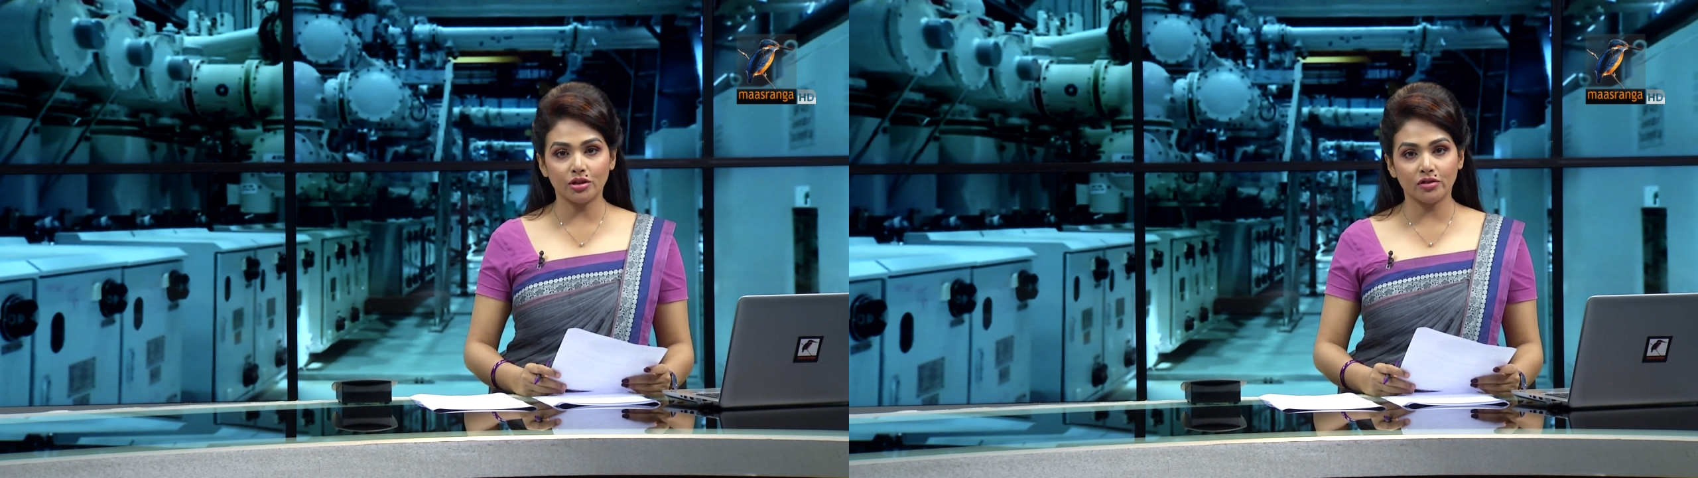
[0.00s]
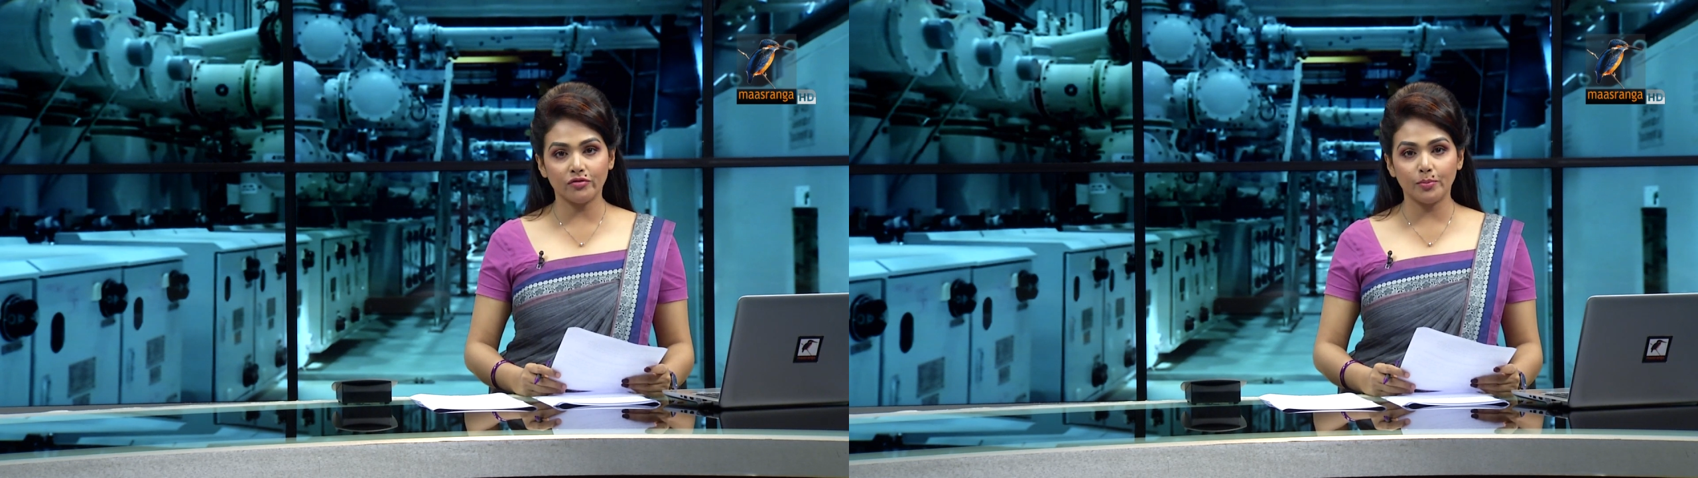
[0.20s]

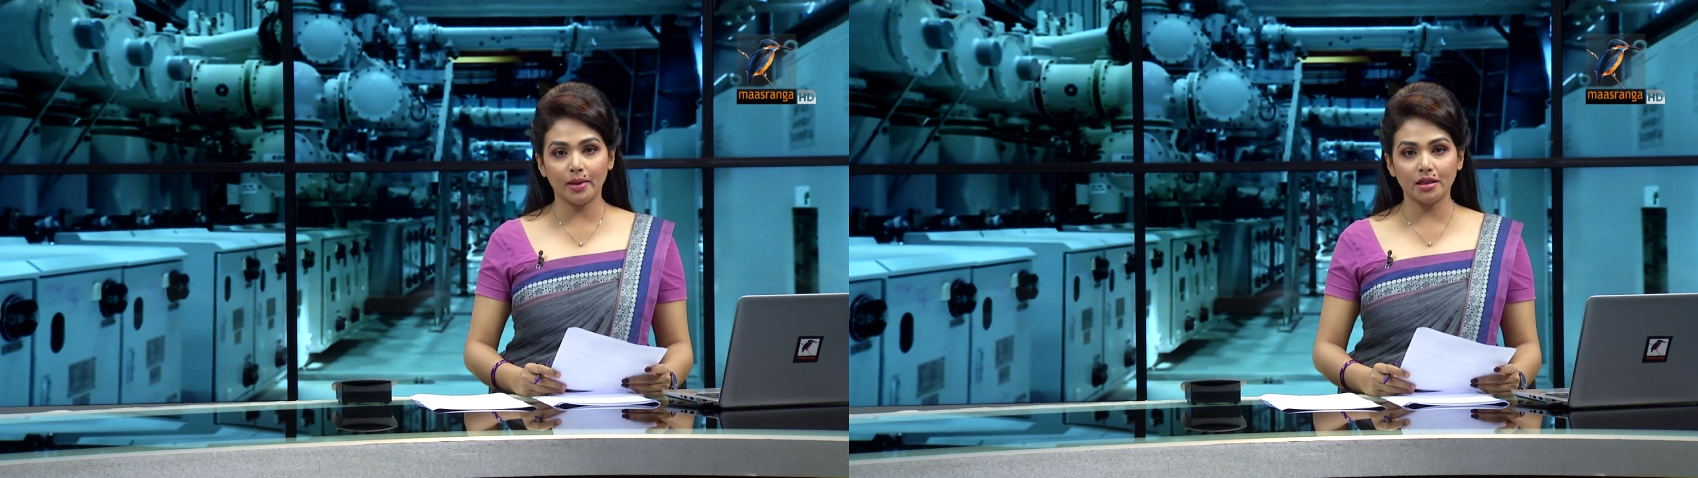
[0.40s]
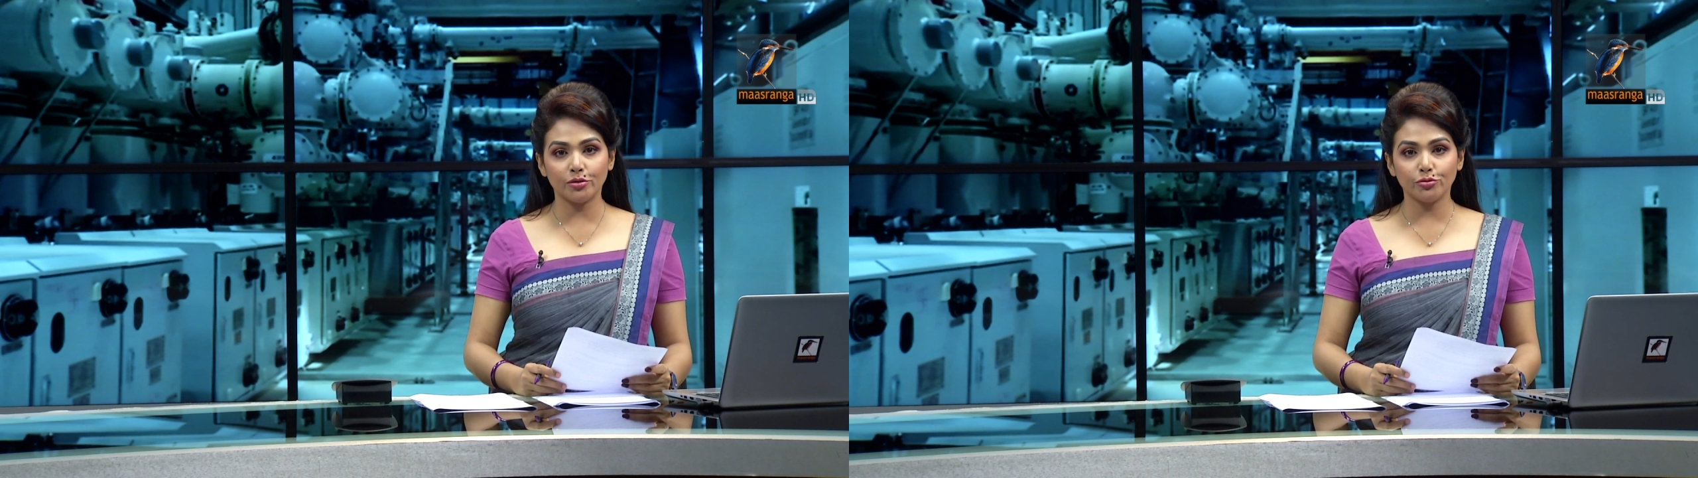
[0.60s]
আশরফির
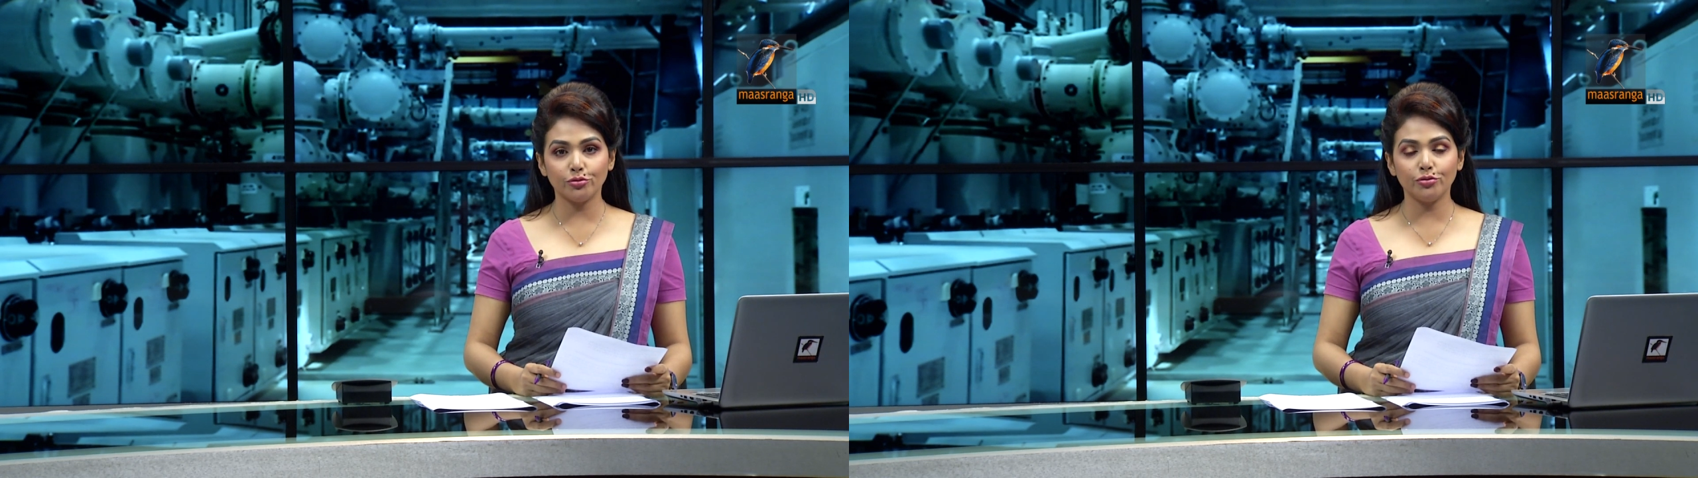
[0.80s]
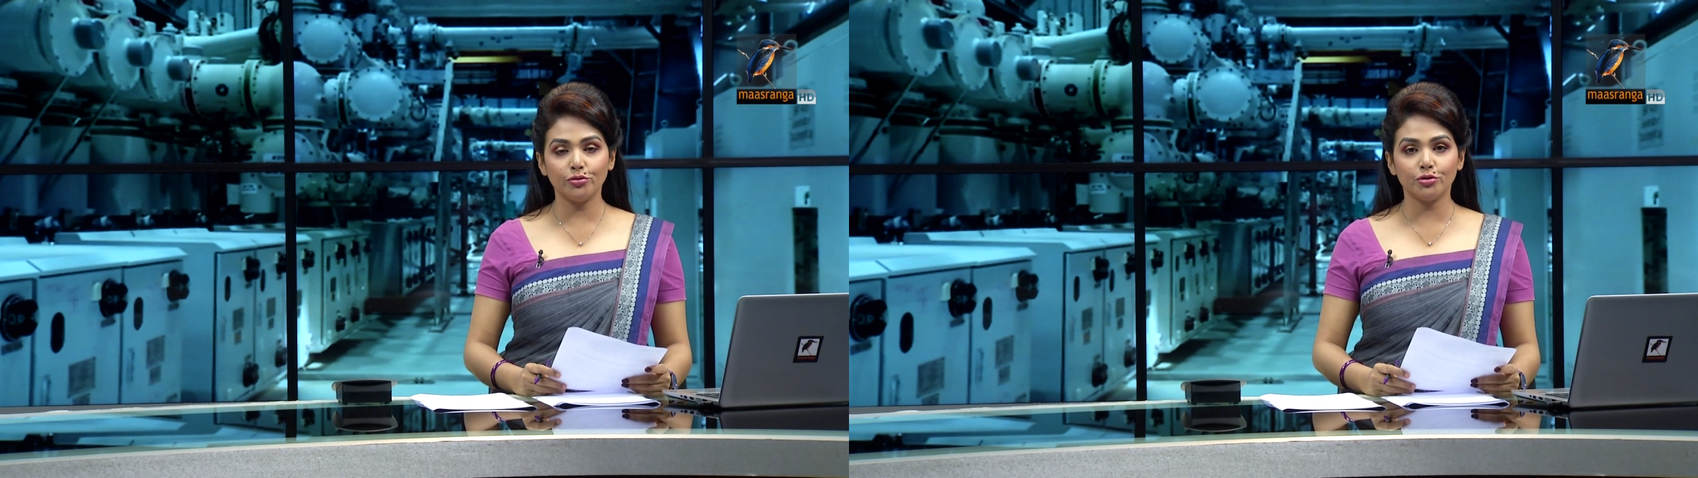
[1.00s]
পাঠানো
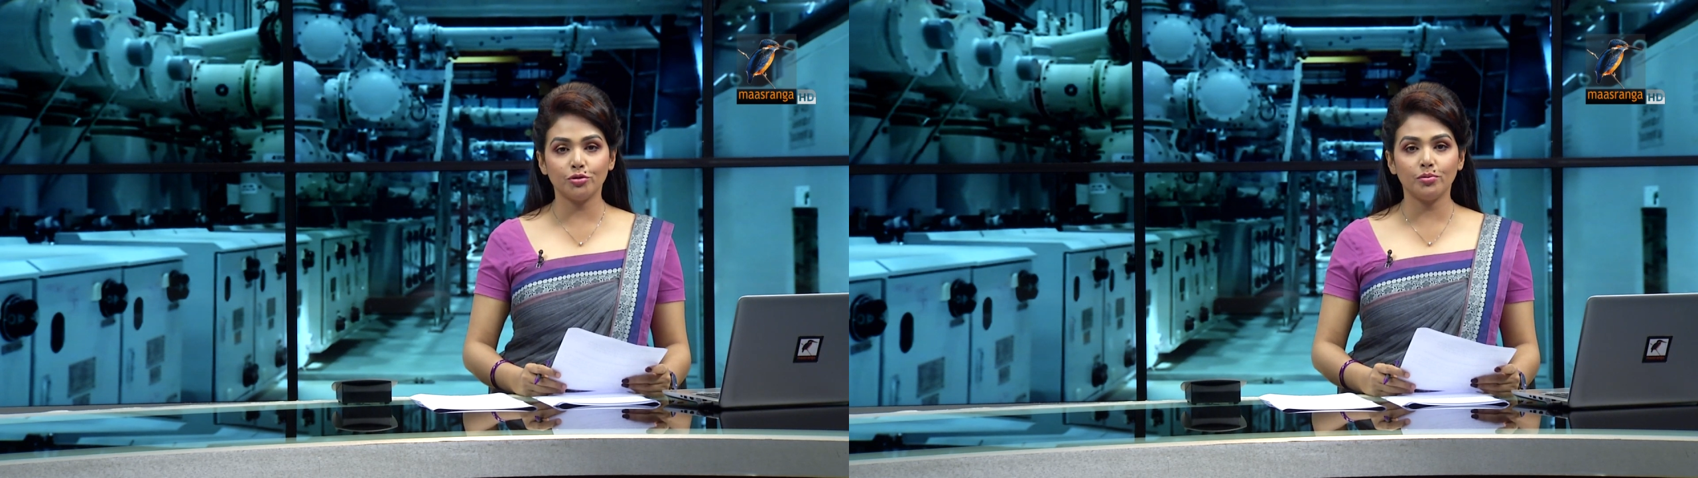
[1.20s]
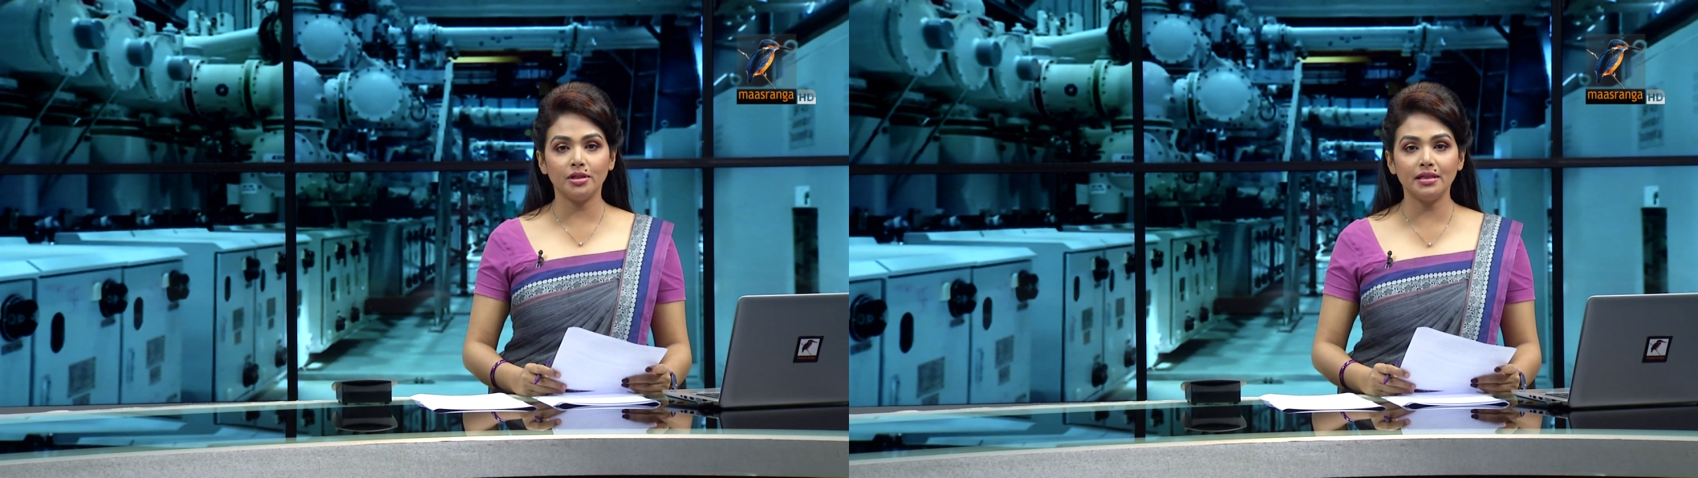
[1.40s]
তথ্য ও
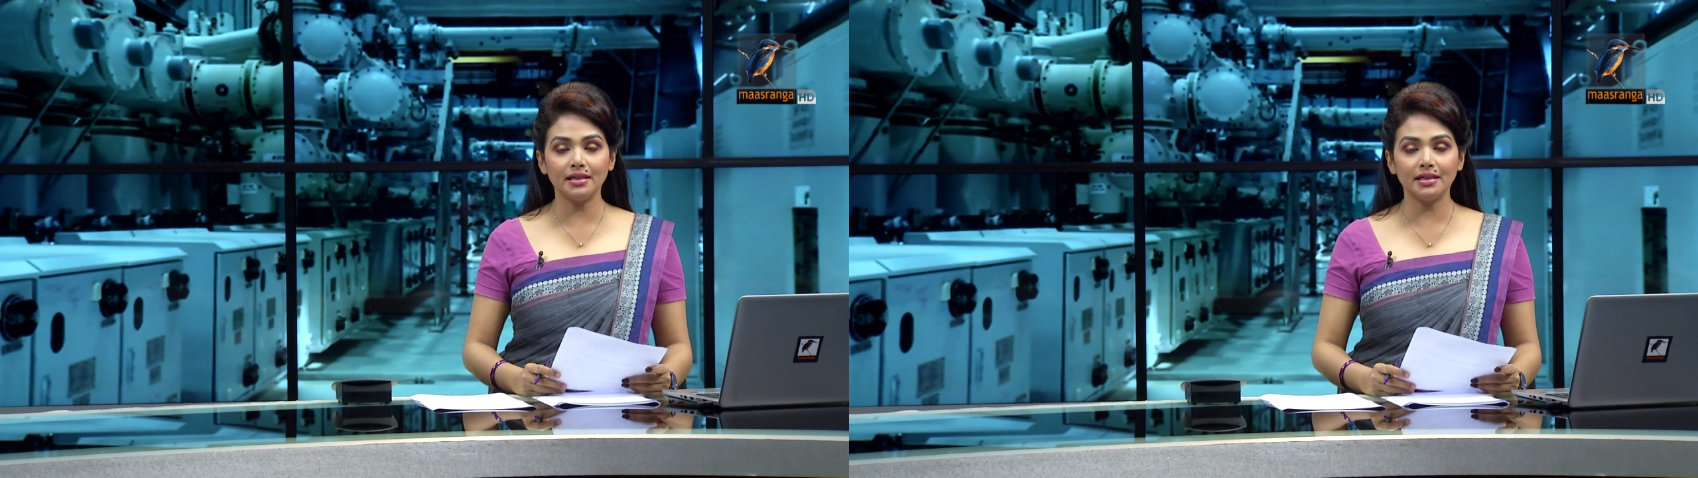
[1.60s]
ছবি নিয়ে